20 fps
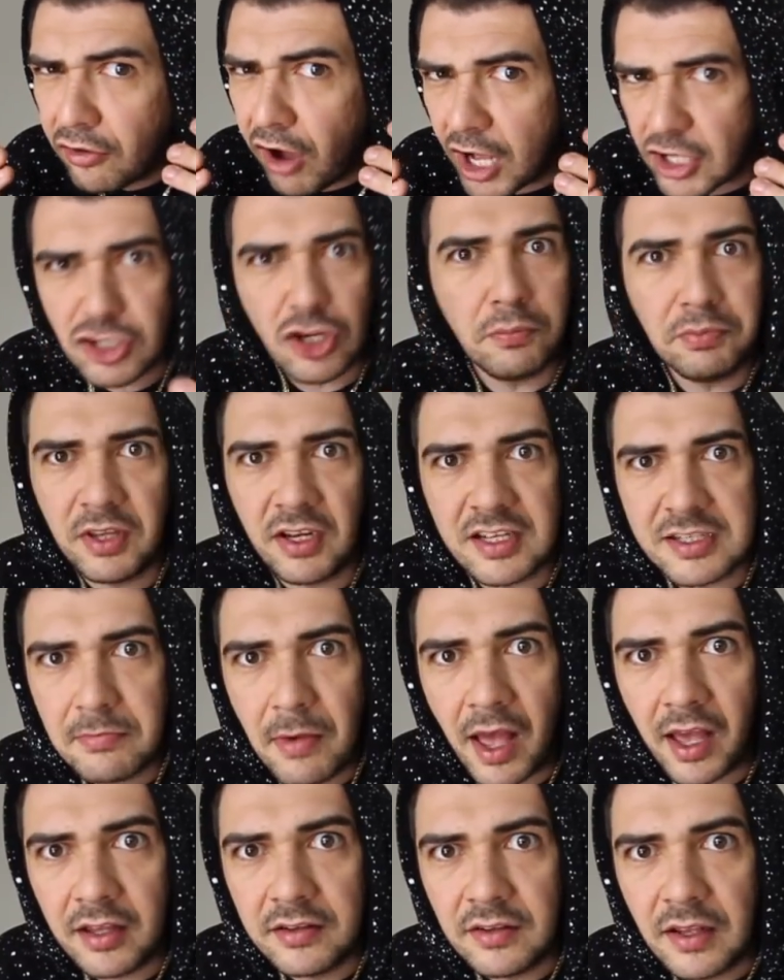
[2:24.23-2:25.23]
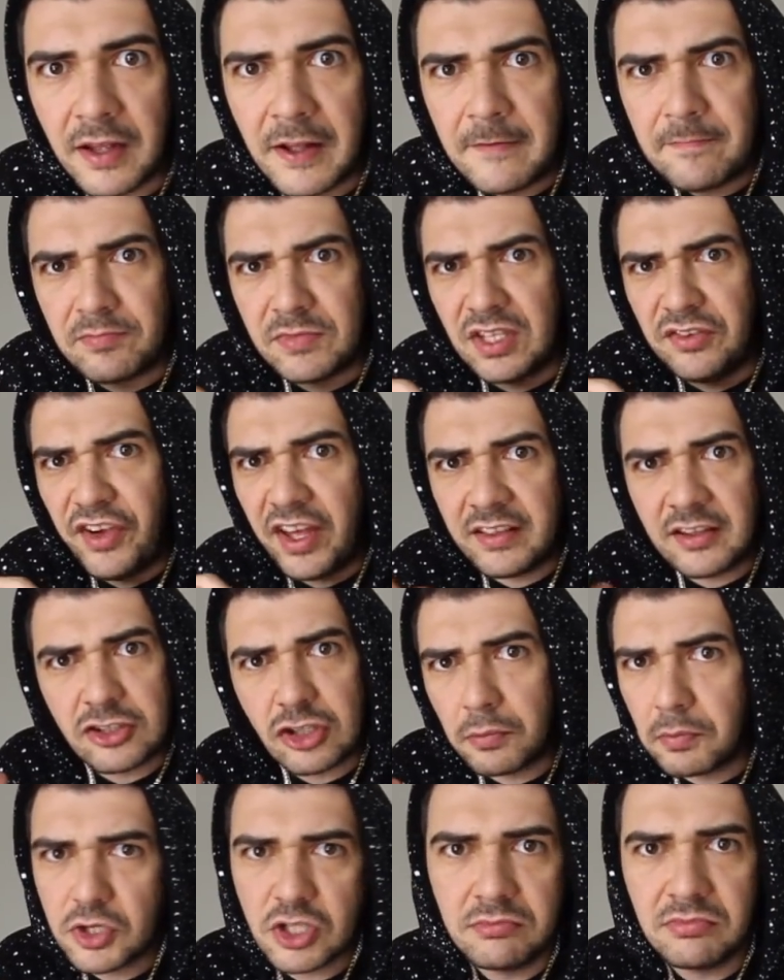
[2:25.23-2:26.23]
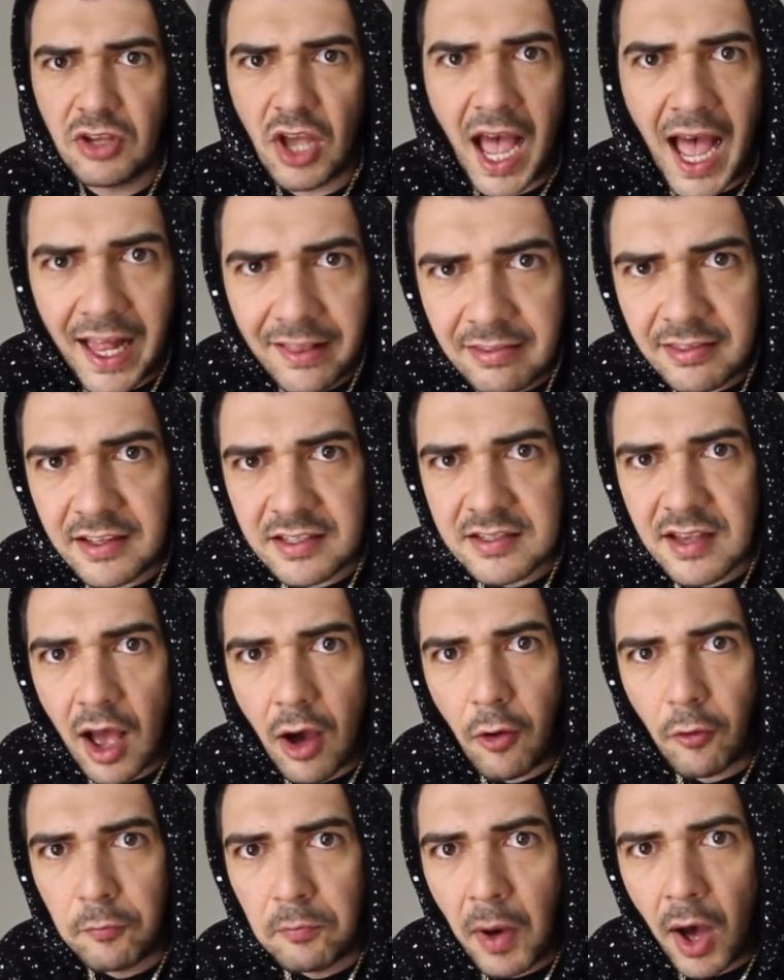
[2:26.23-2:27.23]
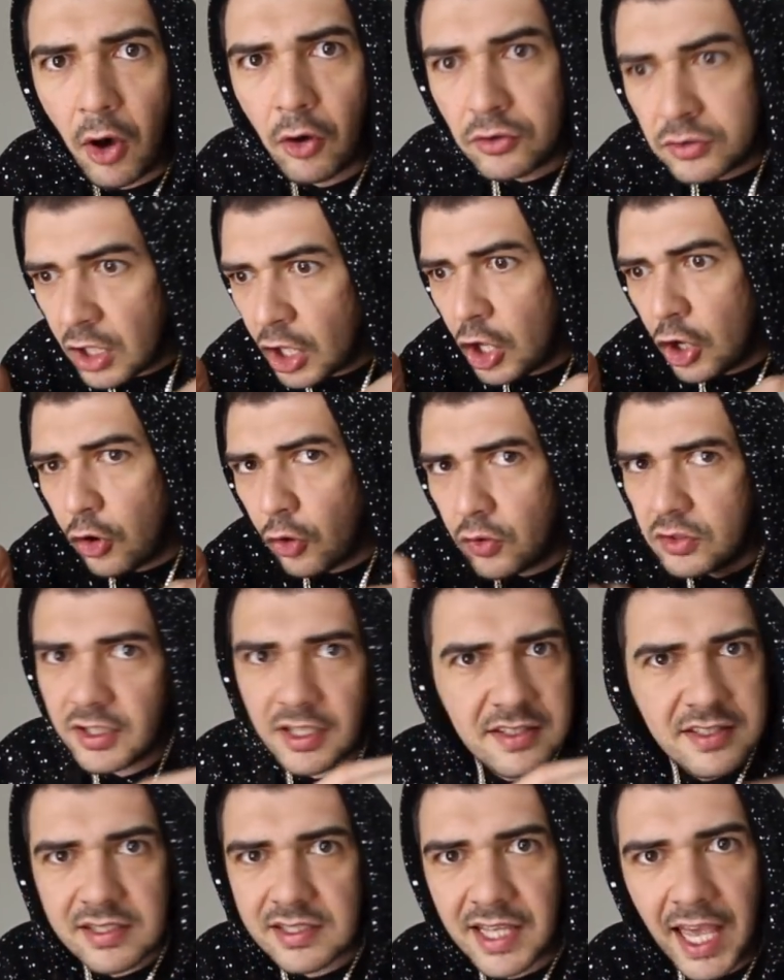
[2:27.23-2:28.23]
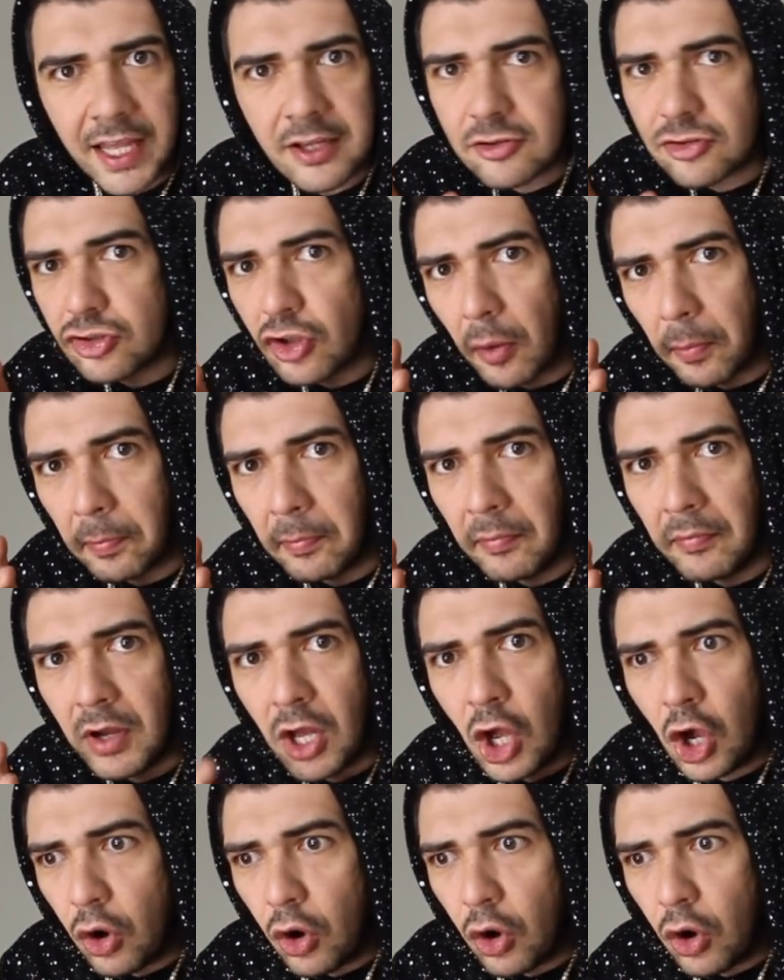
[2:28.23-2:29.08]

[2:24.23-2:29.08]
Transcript: Als ob die das machen. Die werden das doch bestimmt anders aufbauen und dann Skate stoppen.